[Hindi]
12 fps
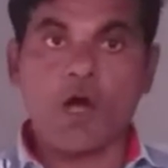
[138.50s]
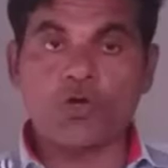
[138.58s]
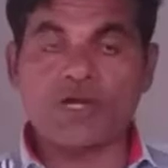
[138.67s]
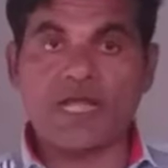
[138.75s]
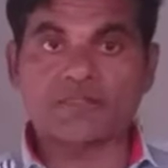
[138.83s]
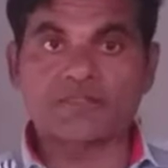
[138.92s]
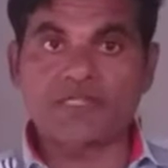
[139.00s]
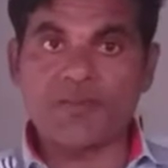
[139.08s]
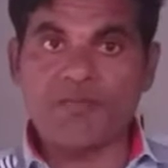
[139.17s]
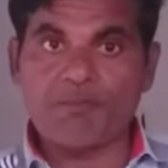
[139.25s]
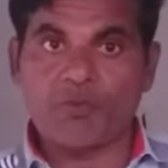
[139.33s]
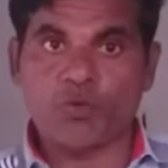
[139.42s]
और
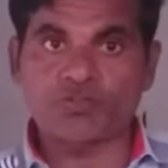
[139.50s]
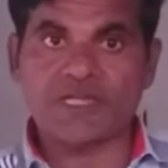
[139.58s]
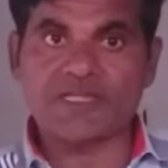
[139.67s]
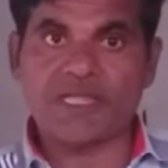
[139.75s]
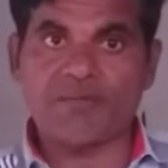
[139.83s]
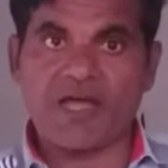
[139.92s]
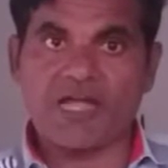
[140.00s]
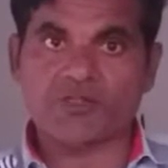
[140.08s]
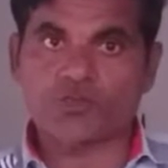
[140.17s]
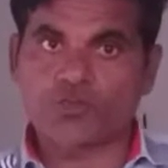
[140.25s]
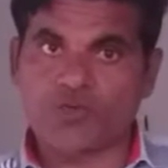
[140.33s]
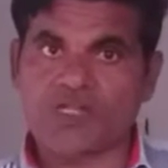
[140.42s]
रात्रि में भोजन के
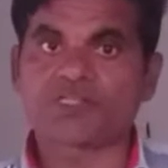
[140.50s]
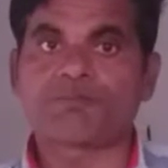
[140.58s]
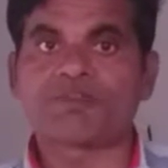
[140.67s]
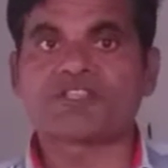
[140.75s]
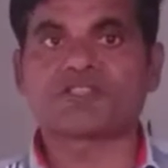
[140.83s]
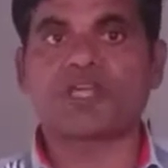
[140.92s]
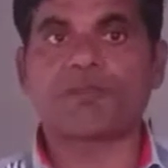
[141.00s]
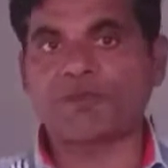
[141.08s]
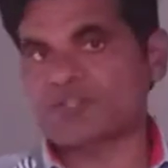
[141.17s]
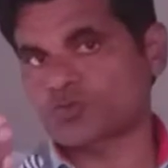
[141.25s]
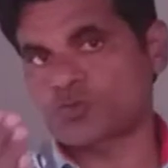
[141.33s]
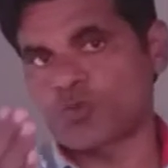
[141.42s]
बाद तुरंत बिस्तर
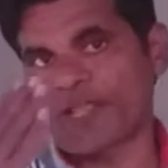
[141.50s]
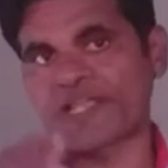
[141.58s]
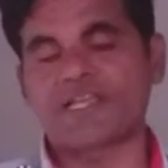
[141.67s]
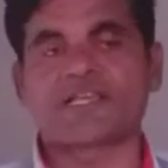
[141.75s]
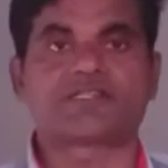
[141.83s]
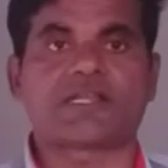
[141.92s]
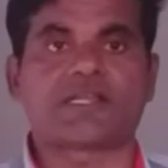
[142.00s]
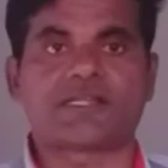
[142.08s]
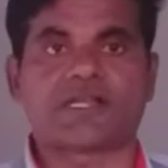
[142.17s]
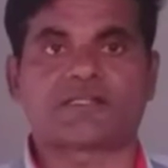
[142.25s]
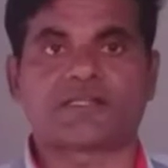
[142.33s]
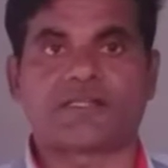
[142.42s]
पर सोने के लिए चले
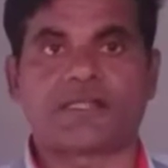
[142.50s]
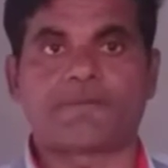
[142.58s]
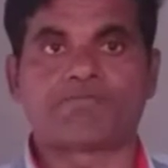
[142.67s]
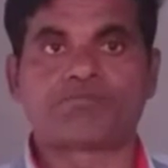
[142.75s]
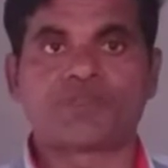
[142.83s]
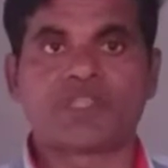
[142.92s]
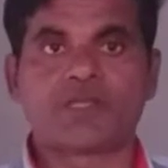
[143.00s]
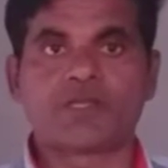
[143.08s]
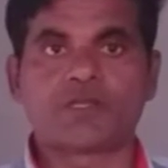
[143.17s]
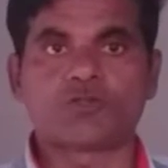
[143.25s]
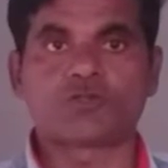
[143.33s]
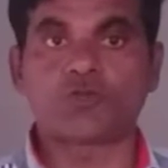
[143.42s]
जाते हैं
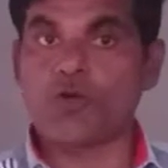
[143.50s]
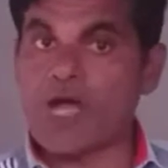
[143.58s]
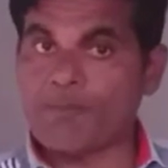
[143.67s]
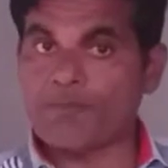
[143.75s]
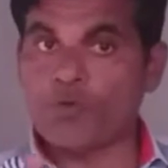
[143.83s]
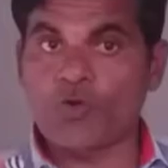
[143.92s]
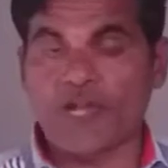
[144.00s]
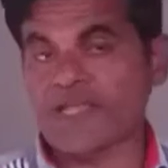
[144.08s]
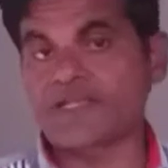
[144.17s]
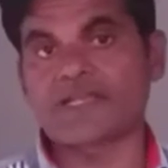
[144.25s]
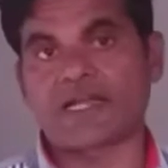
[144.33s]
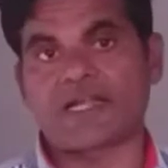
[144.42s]
जो आपको
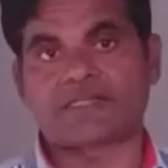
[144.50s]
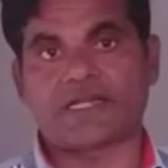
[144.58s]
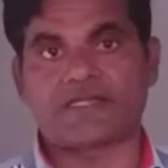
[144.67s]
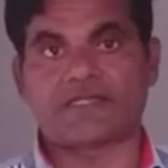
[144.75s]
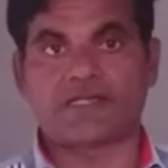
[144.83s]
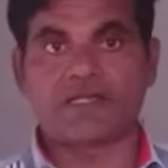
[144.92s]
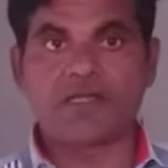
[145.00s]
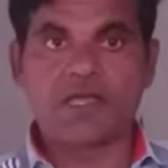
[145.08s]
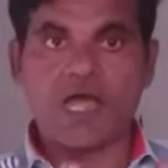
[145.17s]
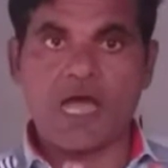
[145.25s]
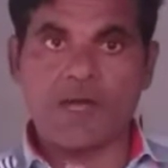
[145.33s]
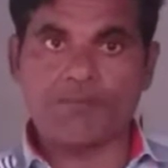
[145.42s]
नहीं जाना चाहिए
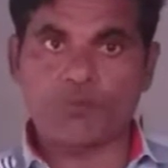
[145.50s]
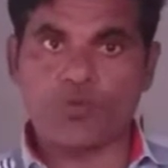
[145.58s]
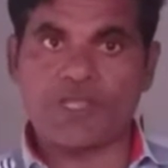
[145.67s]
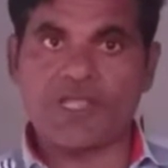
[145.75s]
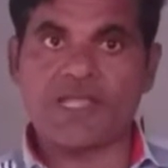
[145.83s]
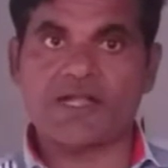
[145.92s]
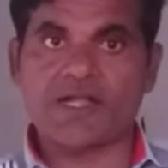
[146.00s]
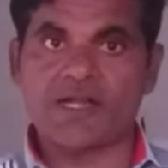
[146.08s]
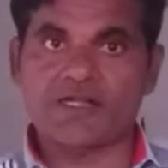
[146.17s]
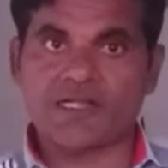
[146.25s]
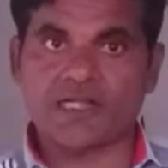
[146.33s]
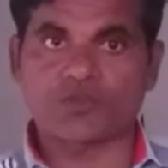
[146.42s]
आपको एक
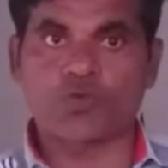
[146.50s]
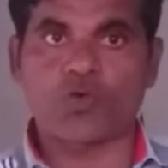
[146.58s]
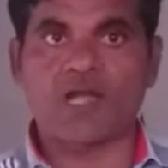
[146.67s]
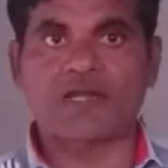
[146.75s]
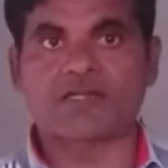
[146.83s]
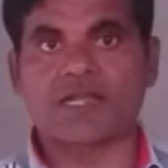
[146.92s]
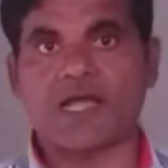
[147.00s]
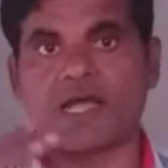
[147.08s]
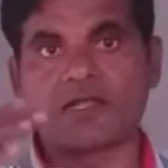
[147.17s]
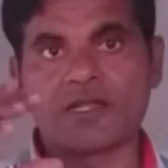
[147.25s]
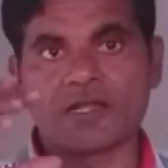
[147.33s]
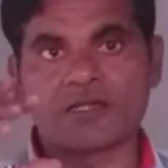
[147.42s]
घंटा दो घंटा
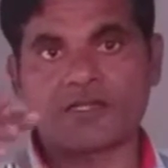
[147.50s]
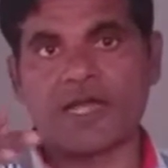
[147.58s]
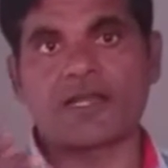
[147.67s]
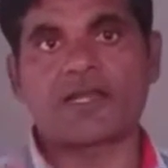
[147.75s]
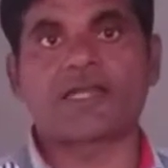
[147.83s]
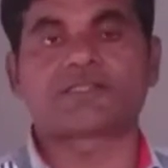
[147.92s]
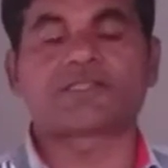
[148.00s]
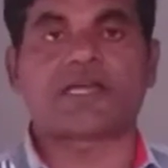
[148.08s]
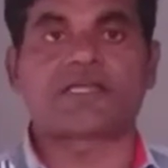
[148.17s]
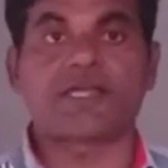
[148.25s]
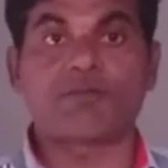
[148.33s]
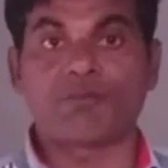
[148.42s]
टहलना
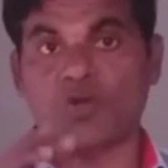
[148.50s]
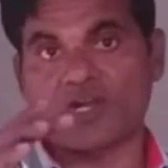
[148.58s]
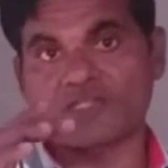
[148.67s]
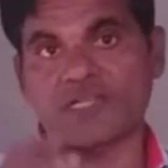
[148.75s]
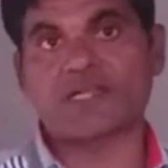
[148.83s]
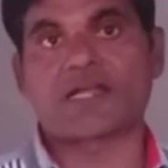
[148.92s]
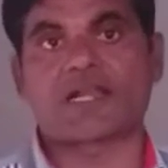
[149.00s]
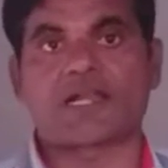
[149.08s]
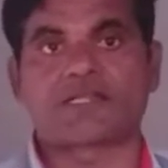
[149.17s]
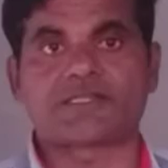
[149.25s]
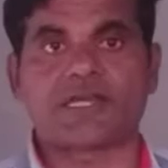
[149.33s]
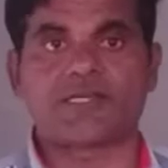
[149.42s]
चाहिए मनोरंजन
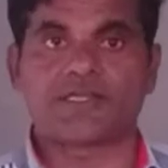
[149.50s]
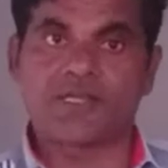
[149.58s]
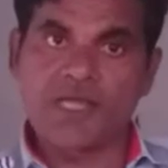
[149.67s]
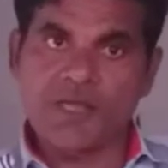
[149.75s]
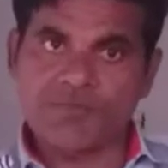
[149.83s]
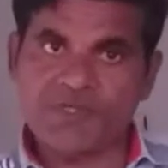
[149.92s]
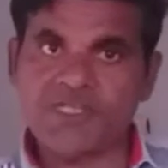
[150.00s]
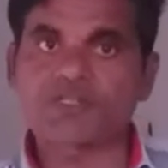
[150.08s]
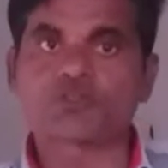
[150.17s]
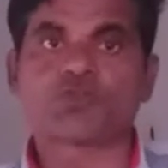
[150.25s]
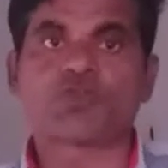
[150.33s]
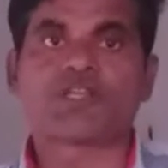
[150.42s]
करना चाहिए
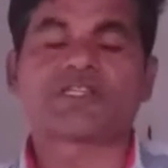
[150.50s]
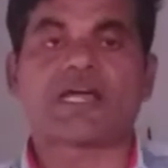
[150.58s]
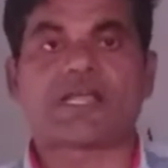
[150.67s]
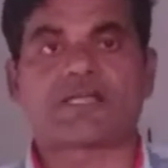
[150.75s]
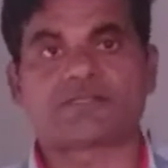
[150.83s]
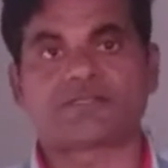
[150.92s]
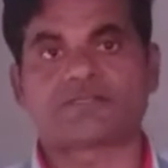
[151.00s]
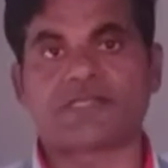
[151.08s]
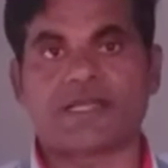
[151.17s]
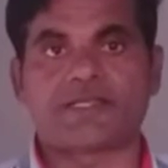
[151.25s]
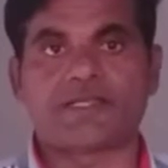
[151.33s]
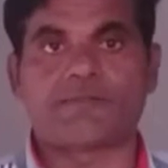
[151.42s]
फिर सोने जाना
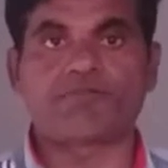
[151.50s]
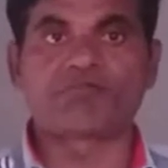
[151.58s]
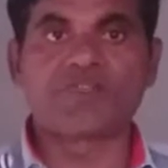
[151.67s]
चाहिए